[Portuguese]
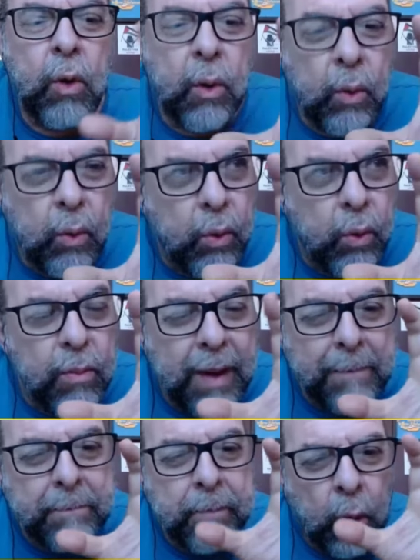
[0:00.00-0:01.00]
Uma
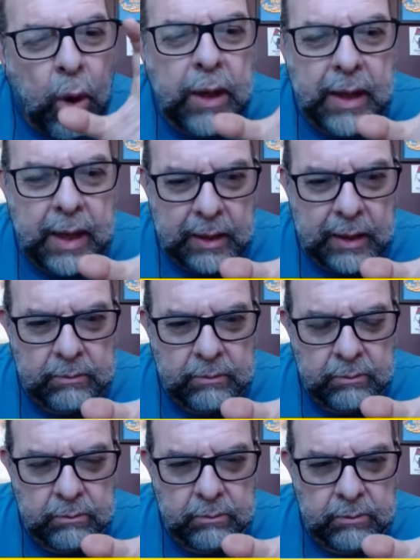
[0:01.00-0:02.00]
bolha
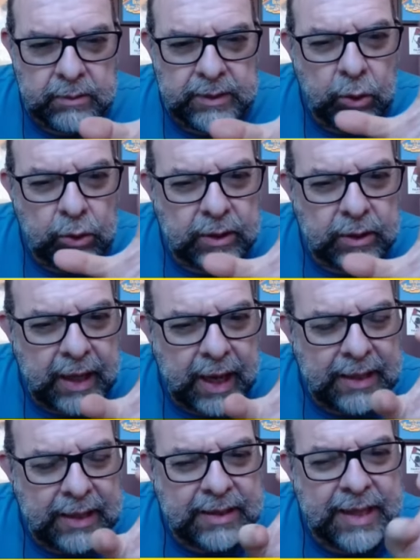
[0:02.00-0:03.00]

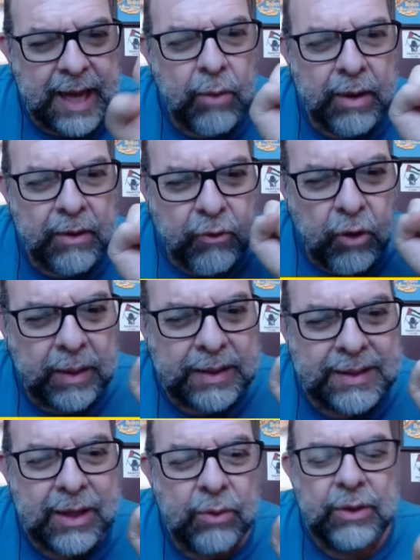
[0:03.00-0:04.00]
neutralizar uma
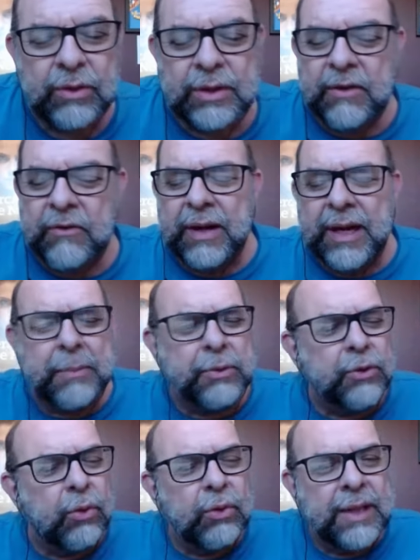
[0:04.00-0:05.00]
informação não significa
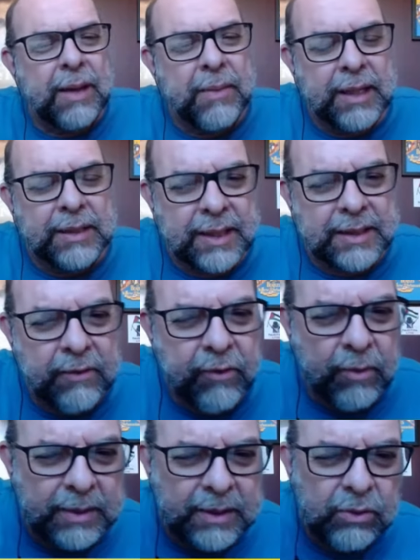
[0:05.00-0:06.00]
absolutamente que essa
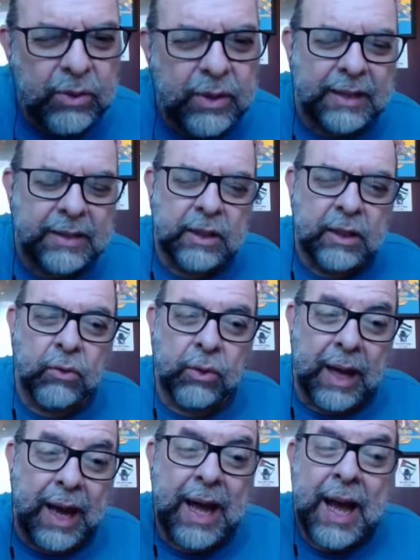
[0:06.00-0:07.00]
informação não irá
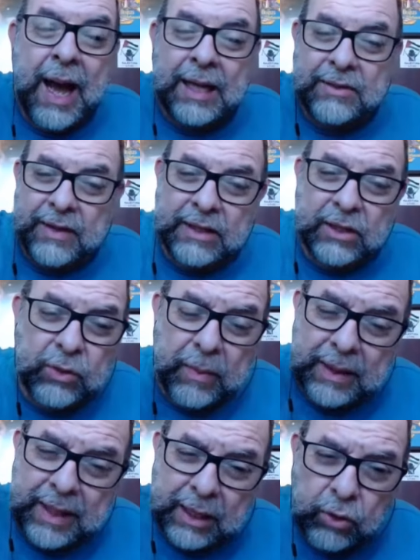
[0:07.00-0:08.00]
circular, às vezes de
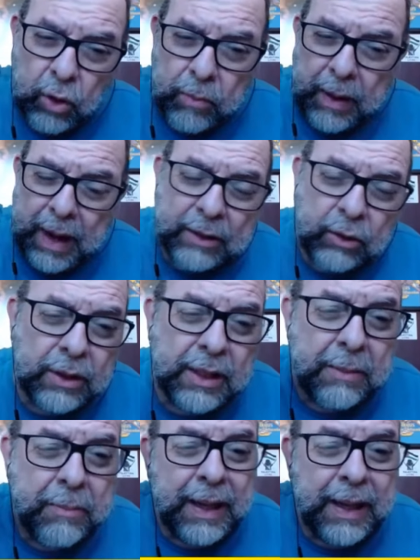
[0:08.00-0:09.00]
maneira dobrada ou
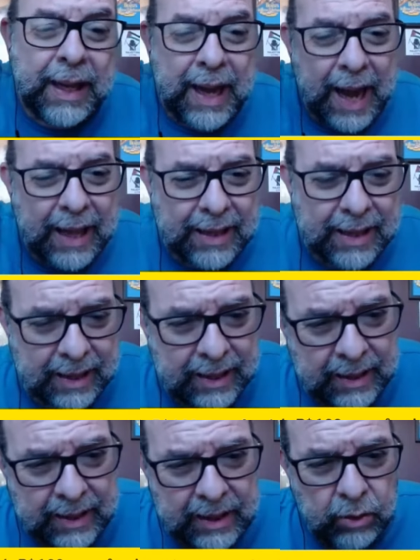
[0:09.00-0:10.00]
triplicada
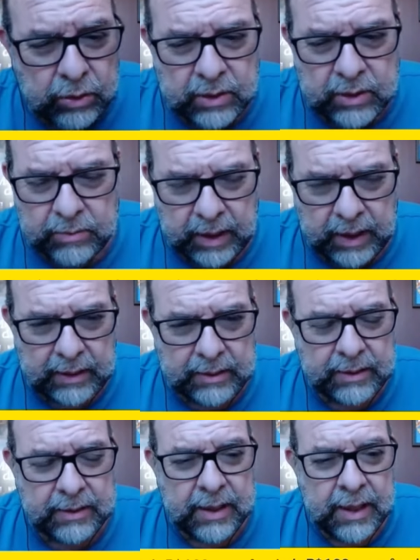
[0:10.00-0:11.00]
em outros
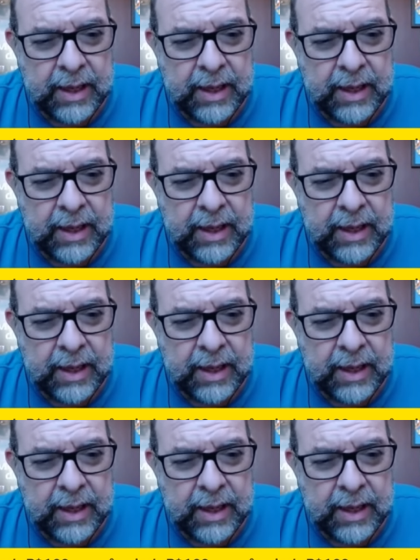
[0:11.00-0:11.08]
ambientes.